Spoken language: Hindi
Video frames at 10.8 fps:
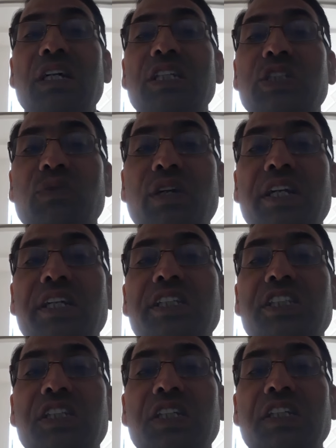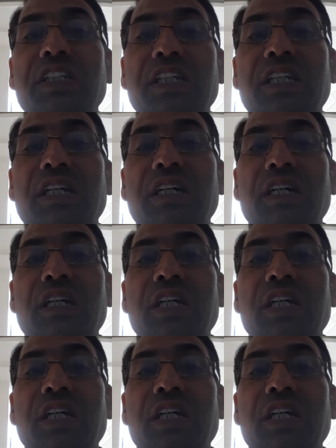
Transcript: का सर्वांगिक चित्रण किया था